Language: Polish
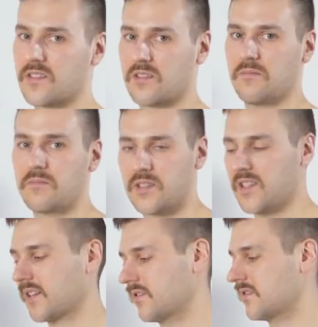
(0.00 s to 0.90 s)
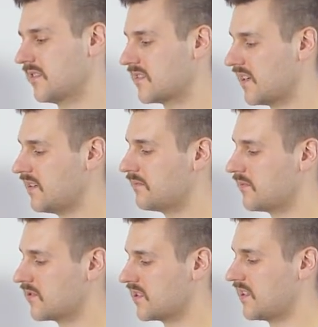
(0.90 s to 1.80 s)
wszystkim przy diagnostyce
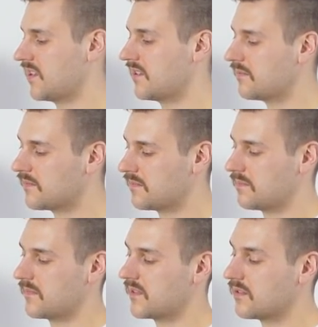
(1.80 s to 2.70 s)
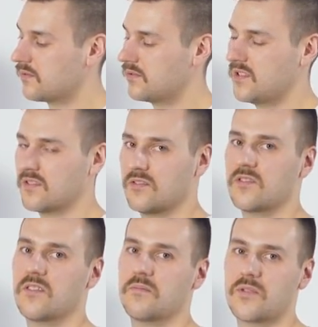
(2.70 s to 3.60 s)
może
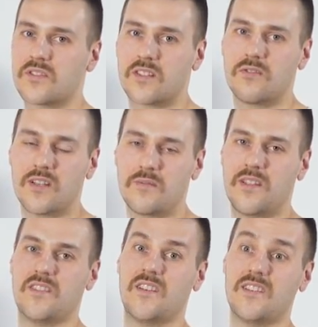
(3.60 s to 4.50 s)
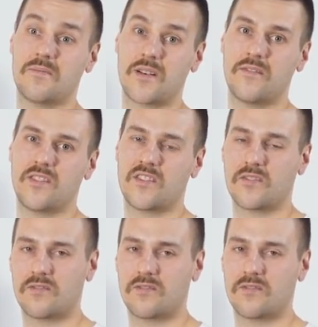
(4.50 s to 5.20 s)
ucisnąć poszczególne mięśnie i sprawdzić, czy